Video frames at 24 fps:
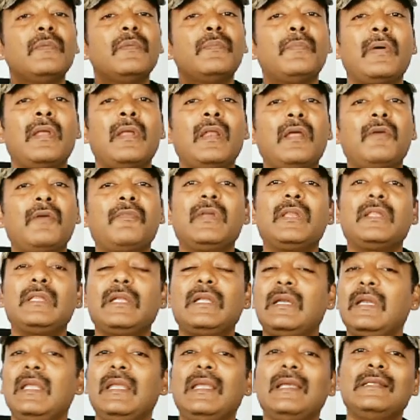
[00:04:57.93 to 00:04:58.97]
పర్ అవర్
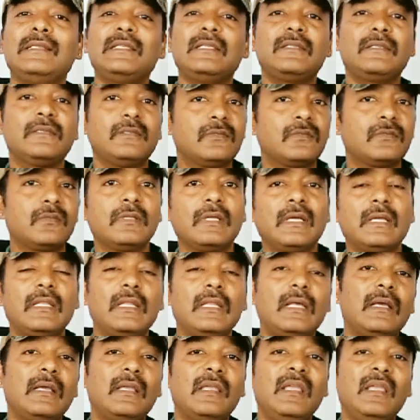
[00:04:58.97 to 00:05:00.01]
థర్టీ కేజీస్ ఇస్తుంది
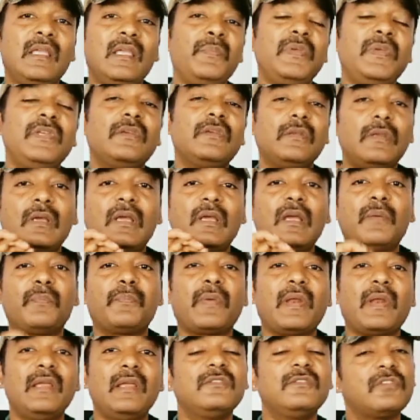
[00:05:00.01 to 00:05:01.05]
కదా ఈ మిషన్ యొక్క
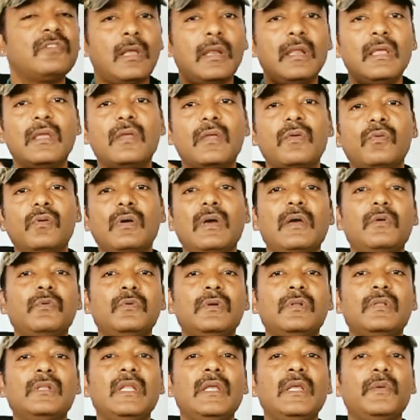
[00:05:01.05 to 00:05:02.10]
ప్రైస్ చాలా ఎక్కువగా
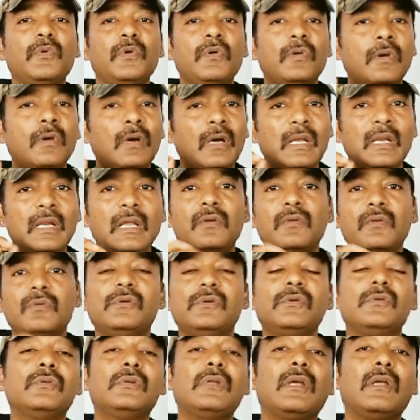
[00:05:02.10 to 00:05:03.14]
ఉంటుందేమో అని
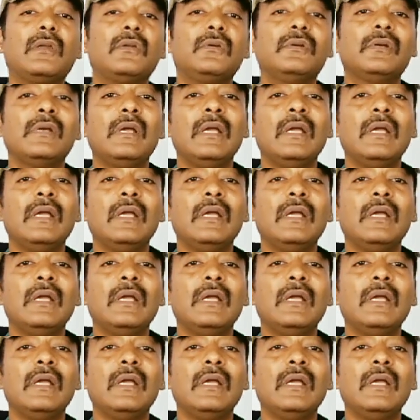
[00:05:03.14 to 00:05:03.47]
అనుకుంటూ ఉంటారు